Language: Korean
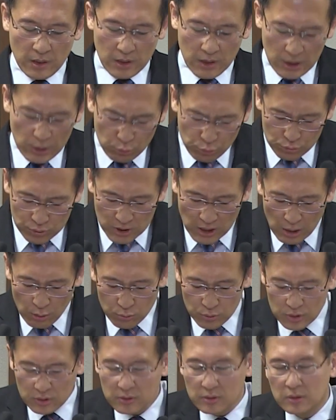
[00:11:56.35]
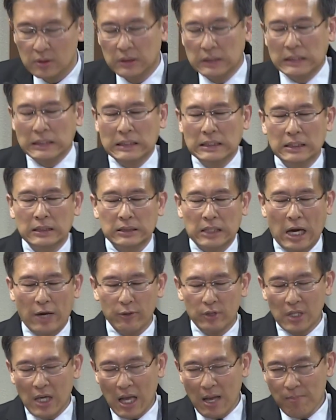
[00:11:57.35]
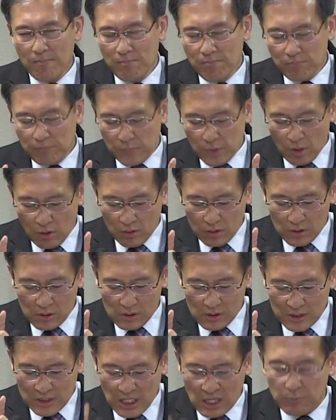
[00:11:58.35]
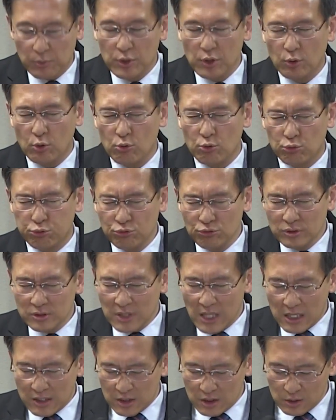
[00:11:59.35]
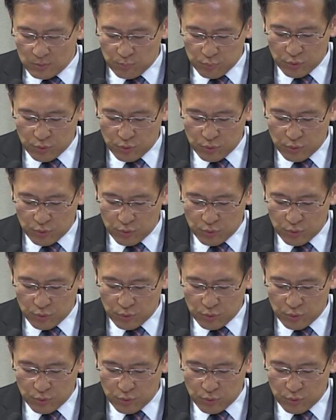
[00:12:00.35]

이후 사울은 다윗 한 명을 잡으려고 군사들을